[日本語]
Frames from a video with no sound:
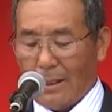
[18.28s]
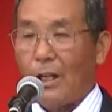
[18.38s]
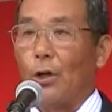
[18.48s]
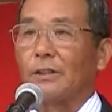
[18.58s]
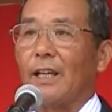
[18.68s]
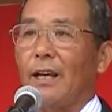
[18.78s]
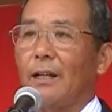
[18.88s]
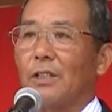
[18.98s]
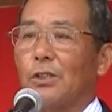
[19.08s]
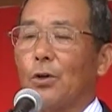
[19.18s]
広
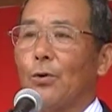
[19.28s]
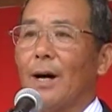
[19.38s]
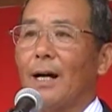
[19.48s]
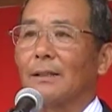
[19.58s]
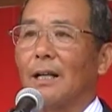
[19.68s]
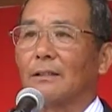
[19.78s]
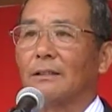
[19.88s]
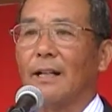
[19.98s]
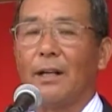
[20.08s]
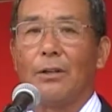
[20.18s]
瀬市長は
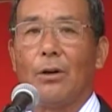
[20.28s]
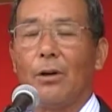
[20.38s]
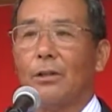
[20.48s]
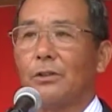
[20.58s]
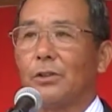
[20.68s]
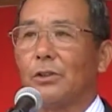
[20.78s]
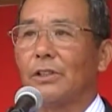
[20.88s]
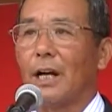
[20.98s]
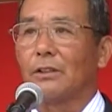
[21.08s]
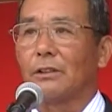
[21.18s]
昨年の
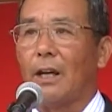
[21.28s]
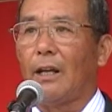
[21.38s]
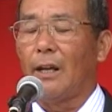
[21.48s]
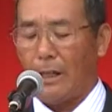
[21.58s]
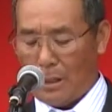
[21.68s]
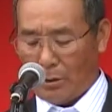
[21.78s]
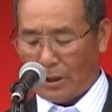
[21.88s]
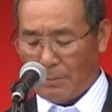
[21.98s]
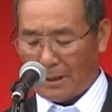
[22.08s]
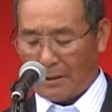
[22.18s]
12月定例会にお
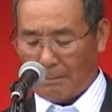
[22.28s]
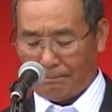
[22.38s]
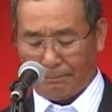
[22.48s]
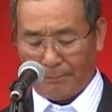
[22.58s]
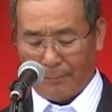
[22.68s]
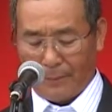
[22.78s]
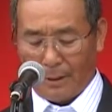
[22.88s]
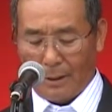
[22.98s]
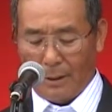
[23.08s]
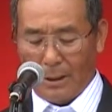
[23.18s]
きまして
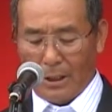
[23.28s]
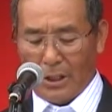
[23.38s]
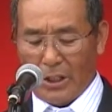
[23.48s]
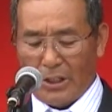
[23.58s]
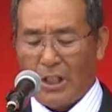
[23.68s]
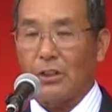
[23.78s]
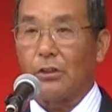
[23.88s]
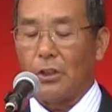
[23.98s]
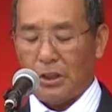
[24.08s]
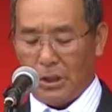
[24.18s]
引き
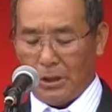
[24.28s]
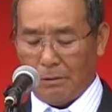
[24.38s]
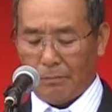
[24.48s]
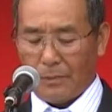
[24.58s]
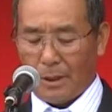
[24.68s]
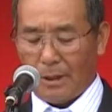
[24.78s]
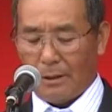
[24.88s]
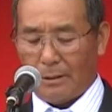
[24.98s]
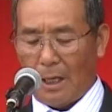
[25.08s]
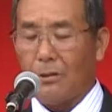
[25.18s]
続き
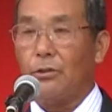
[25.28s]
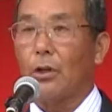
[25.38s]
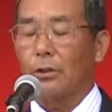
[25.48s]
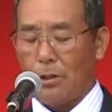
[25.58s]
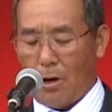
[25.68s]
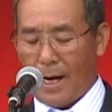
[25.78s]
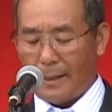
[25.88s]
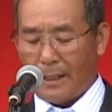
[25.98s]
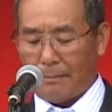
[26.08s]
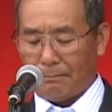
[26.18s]
全力を挙
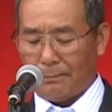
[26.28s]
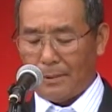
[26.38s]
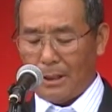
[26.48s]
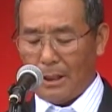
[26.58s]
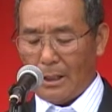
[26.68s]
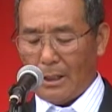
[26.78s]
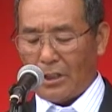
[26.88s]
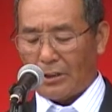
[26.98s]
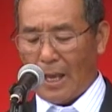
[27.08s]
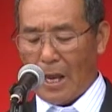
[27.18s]
げて
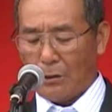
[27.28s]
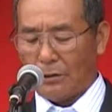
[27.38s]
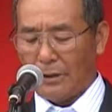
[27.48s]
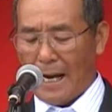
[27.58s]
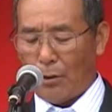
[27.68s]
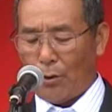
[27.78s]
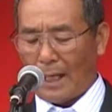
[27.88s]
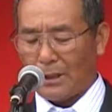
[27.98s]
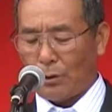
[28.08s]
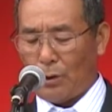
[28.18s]
市政運営の
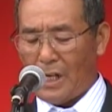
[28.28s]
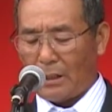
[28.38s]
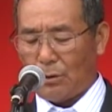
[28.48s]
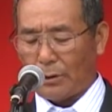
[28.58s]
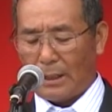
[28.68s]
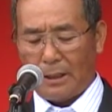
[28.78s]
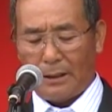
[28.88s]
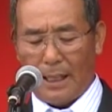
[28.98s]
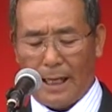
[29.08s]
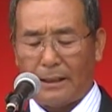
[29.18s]
舵取り役をさせ
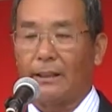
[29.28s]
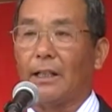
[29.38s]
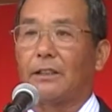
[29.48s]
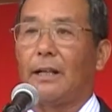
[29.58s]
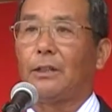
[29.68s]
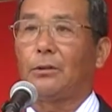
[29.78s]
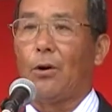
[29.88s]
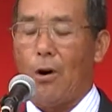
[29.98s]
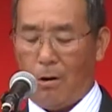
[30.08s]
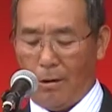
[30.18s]
ていただきたい
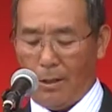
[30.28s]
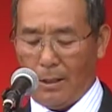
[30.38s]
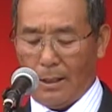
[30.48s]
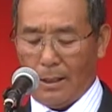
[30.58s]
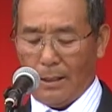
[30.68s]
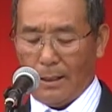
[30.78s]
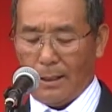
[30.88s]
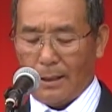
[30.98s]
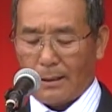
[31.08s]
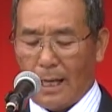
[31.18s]
と
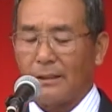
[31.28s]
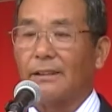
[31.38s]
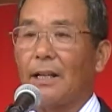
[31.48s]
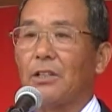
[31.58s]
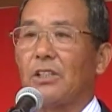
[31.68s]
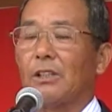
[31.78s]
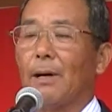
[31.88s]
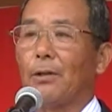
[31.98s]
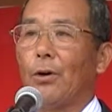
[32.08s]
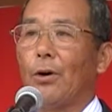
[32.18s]
参戦出
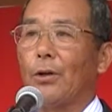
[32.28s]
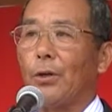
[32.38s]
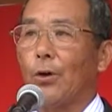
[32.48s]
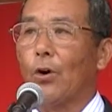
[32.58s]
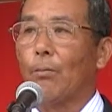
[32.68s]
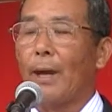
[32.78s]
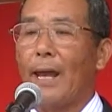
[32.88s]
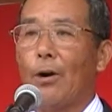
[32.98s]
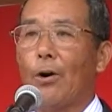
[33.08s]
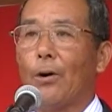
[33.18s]
馬の
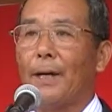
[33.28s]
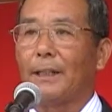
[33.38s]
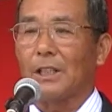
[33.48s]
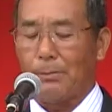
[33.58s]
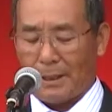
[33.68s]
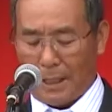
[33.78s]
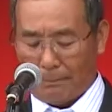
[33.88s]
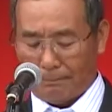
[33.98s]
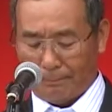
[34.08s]
表明をいたしました